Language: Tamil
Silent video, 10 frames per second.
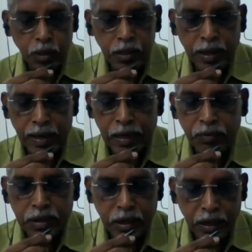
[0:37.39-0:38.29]
இந்த கடல்
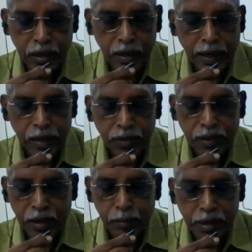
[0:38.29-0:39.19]
வெற்றி கடல்
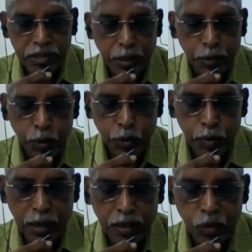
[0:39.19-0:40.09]
வெற்றி மீன் சாப்பிடுவோம்
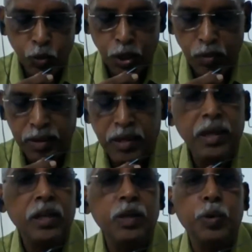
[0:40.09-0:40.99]
அல்லது குடல் வெற்றி
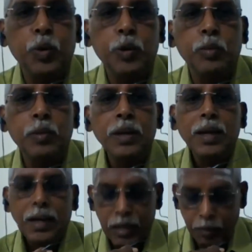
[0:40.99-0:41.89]
இறந்து போவோம்
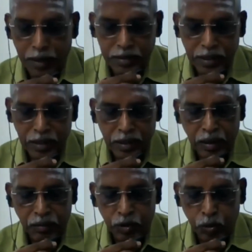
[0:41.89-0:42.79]
இந்த மாதிரி சில
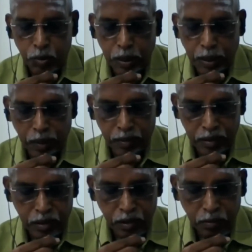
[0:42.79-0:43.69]
இதெல்லாம் வந்து ரொம்ப நல்லாவே
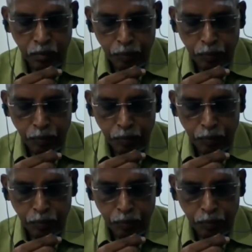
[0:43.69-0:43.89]
இருந்தது